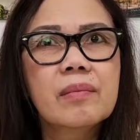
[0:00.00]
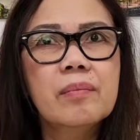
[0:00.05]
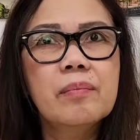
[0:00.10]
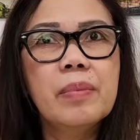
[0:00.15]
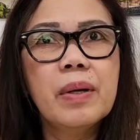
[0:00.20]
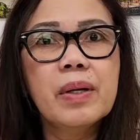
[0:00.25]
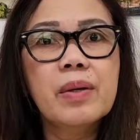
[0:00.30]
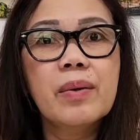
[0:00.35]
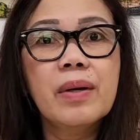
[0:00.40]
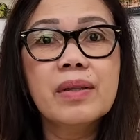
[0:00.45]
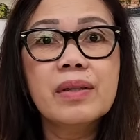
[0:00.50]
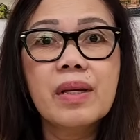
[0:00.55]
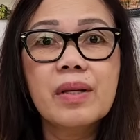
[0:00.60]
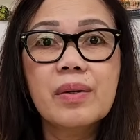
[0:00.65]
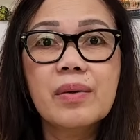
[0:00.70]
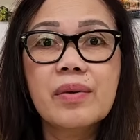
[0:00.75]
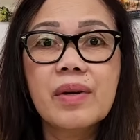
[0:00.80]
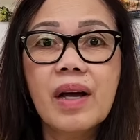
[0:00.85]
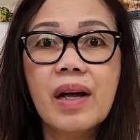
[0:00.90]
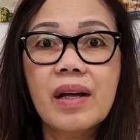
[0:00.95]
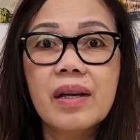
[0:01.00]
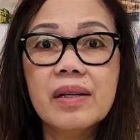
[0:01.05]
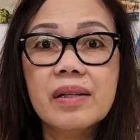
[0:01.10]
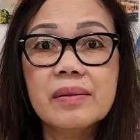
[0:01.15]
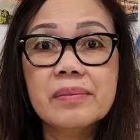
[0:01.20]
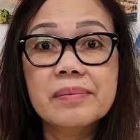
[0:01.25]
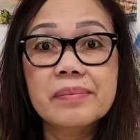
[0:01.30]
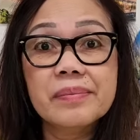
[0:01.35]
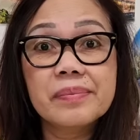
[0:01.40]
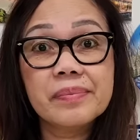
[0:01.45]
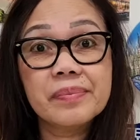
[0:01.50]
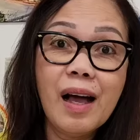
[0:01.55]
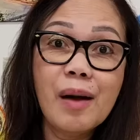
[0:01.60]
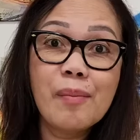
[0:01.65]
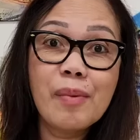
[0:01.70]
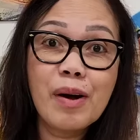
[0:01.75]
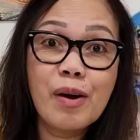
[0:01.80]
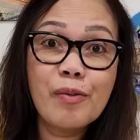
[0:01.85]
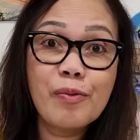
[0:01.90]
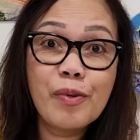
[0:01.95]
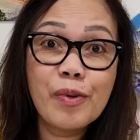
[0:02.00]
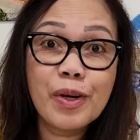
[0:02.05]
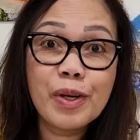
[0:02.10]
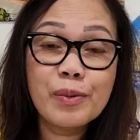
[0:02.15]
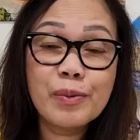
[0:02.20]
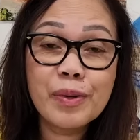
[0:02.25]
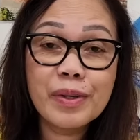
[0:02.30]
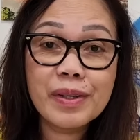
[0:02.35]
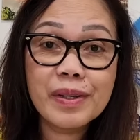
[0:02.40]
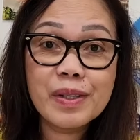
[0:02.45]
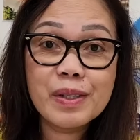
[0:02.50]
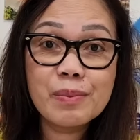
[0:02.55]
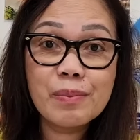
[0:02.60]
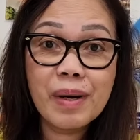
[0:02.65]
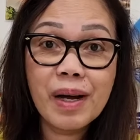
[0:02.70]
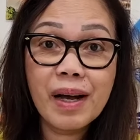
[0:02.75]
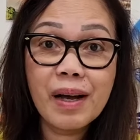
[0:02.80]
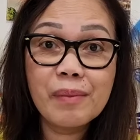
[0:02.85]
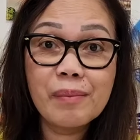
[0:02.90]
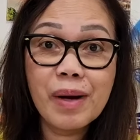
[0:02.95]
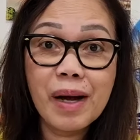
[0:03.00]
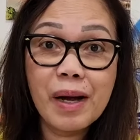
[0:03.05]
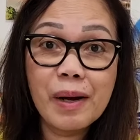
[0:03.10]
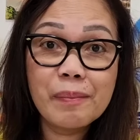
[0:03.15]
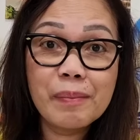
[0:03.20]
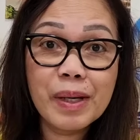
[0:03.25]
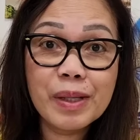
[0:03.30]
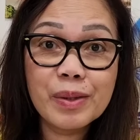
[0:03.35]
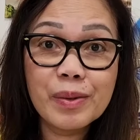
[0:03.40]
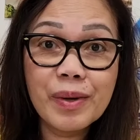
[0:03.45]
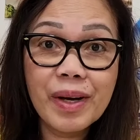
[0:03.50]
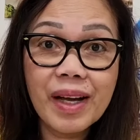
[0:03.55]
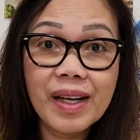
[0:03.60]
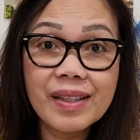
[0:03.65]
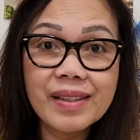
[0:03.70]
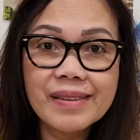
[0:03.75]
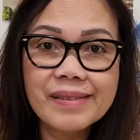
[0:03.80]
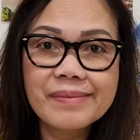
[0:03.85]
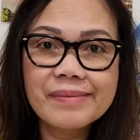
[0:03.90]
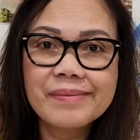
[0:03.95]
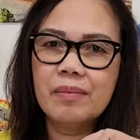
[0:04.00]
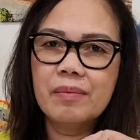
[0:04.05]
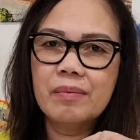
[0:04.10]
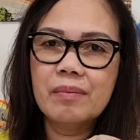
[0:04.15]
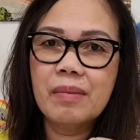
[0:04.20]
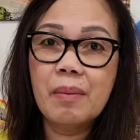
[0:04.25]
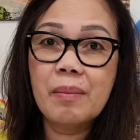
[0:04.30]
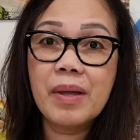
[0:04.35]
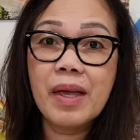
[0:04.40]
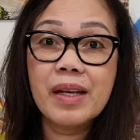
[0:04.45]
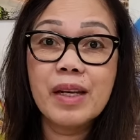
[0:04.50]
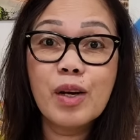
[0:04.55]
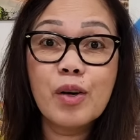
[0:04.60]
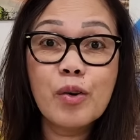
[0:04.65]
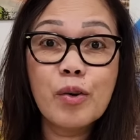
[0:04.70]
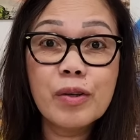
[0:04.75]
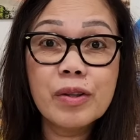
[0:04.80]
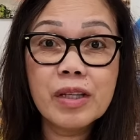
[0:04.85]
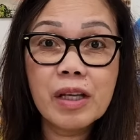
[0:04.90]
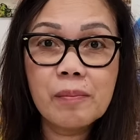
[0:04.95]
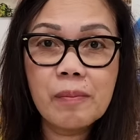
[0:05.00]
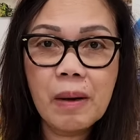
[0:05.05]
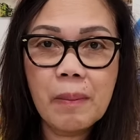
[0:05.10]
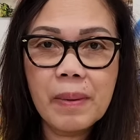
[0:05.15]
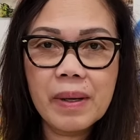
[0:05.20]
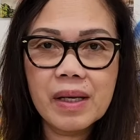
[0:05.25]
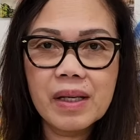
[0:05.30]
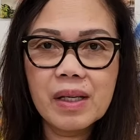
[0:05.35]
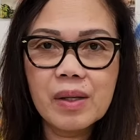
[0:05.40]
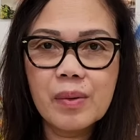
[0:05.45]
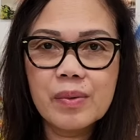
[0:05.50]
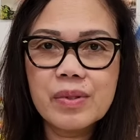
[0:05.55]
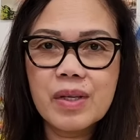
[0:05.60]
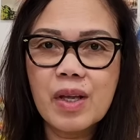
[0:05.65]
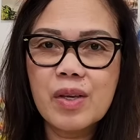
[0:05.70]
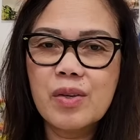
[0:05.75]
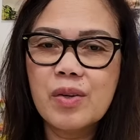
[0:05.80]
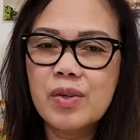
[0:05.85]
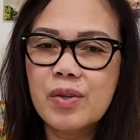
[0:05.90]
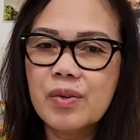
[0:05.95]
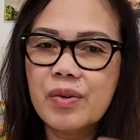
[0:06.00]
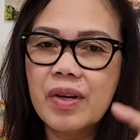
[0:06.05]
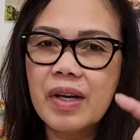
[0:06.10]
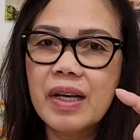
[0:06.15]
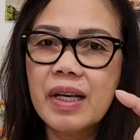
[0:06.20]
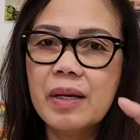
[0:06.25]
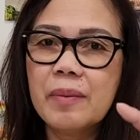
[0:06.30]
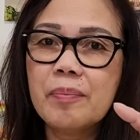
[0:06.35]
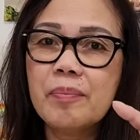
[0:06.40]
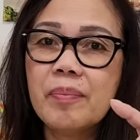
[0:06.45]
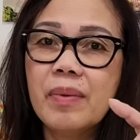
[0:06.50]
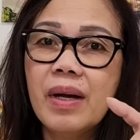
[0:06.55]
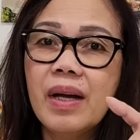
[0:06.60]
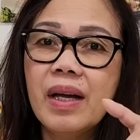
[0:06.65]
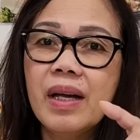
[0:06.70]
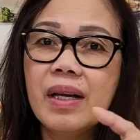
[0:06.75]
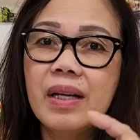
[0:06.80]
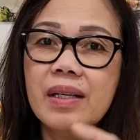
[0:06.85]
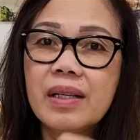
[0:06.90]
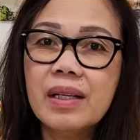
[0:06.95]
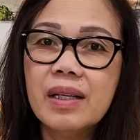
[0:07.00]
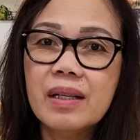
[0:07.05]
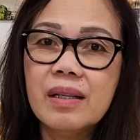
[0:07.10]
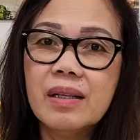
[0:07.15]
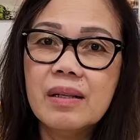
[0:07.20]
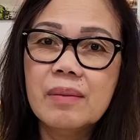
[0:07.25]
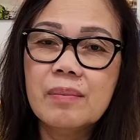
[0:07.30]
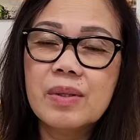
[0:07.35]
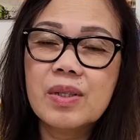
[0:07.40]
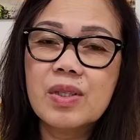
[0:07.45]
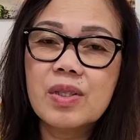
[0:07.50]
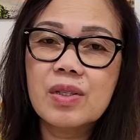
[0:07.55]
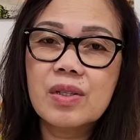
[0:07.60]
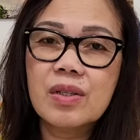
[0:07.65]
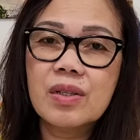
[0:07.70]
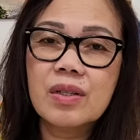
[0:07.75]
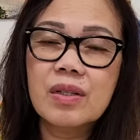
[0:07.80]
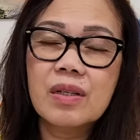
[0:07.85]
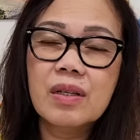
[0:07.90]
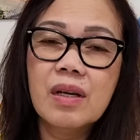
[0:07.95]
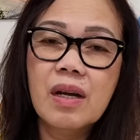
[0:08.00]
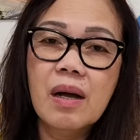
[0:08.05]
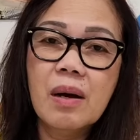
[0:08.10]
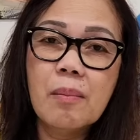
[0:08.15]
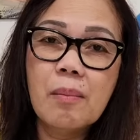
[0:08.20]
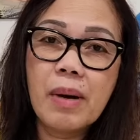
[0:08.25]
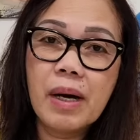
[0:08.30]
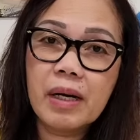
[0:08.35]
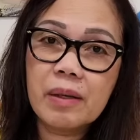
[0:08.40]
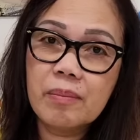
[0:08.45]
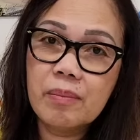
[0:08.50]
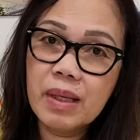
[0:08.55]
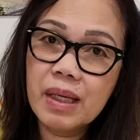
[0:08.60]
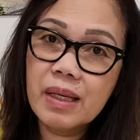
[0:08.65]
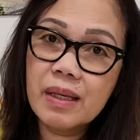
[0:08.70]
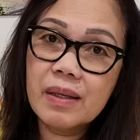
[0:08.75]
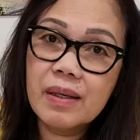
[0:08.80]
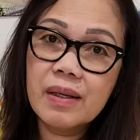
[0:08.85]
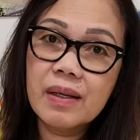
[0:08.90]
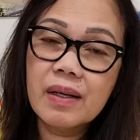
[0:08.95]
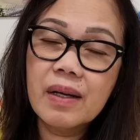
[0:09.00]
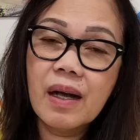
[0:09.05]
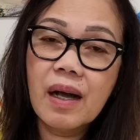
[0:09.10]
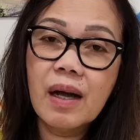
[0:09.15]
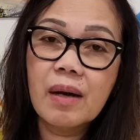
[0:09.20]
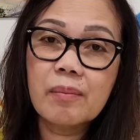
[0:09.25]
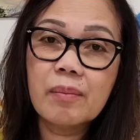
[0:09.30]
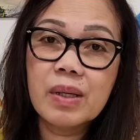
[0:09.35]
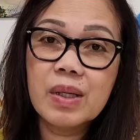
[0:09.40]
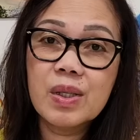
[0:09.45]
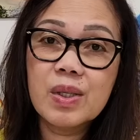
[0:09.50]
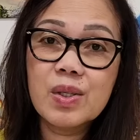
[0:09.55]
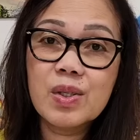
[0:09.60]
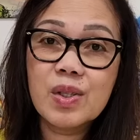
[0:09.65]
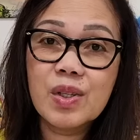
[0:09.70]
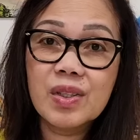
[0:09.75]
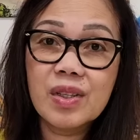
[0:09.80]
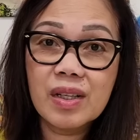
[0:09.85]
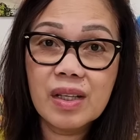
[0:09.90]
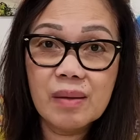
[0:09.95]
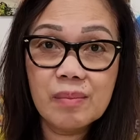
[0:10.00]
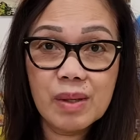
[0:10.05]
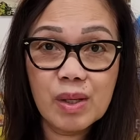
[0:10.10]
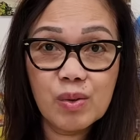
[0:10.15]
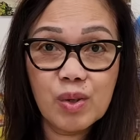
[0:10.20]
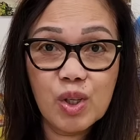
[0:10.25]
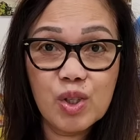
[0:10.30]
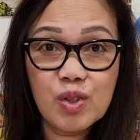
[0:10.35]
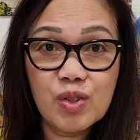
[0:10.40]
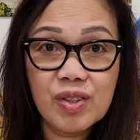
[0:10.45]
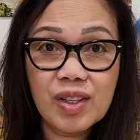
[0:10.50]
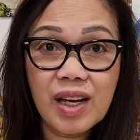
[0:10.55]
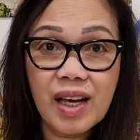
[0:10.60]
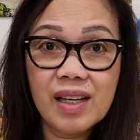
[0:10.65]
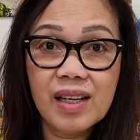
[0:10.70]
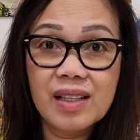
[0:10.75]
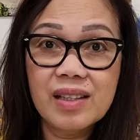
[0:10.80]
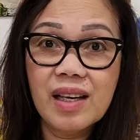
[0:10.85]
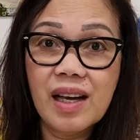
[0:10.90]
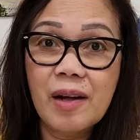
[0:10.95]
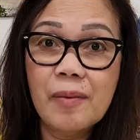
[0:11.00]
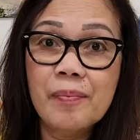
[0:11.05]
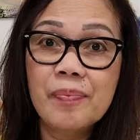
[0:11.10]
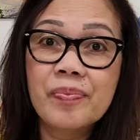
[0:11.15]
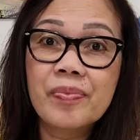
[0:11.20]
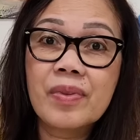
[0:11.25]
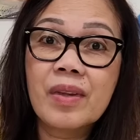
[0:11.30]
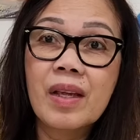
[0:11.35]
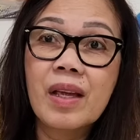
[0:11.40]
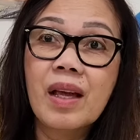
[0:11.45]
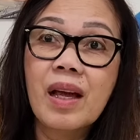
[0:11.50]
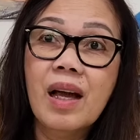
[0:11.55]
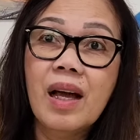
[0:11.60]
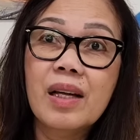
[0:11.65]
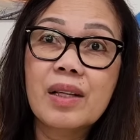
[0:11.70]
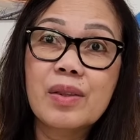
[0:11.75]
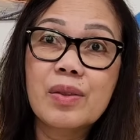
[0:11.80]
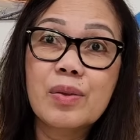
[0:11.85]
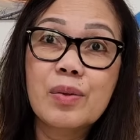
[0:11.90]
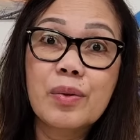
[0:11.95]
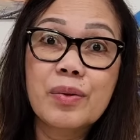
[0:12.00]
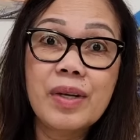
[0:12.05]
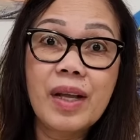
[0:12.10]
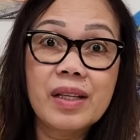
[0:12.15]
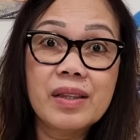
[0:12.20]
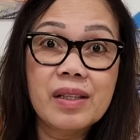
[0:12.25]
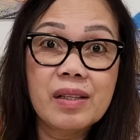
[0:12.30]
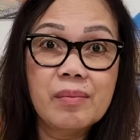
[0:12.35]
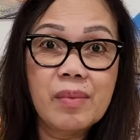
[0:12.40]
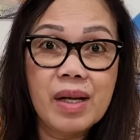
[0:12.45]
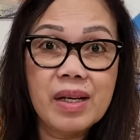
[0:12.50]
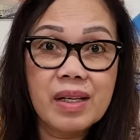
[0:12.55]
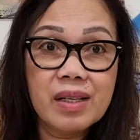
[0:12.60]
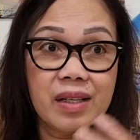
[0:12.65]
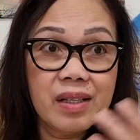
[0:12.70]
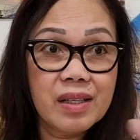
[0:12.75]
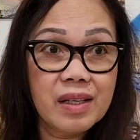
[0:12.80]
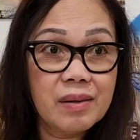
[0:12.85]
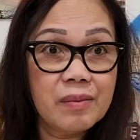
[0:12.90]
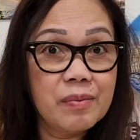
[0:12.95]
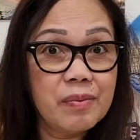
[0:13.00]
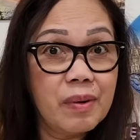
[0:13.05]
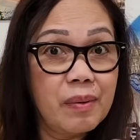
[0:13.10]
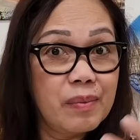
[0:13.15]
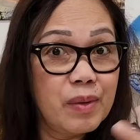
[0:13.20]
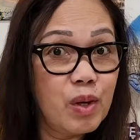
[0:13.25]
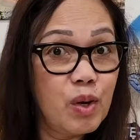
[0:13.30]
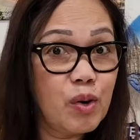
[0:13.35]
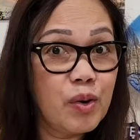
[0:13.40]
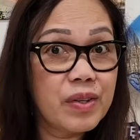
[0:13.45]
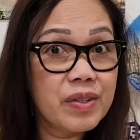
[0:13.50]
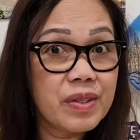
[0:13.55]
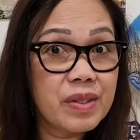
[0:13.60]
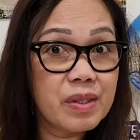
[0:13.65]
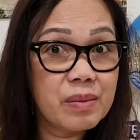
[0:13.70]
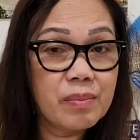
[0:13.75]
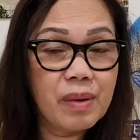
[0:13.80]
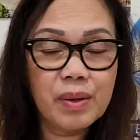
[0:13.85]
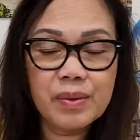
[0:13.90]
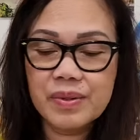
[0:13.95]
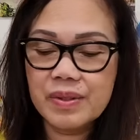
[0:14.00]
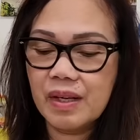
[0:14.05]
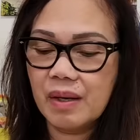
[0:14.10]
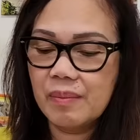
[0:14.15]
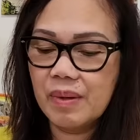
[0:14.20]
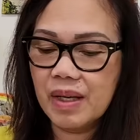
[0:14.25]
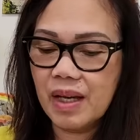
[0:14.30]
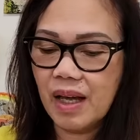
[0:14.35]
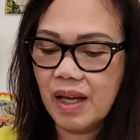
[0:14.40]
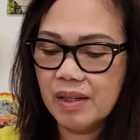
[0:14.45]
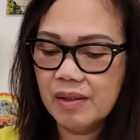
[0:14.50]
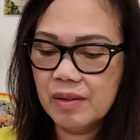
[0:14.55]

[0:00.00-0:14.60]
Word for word: Pero ang tanong nga ay, ang mga foreign workers ba ang maapektuhan? Mamaya ng konti, ipaparinig ko sa inyo yung clip ni Mr. Mark Miller, ang Minister ng Immigration Canada. At doon natin maririnig from the horse's mouth, sabi nga,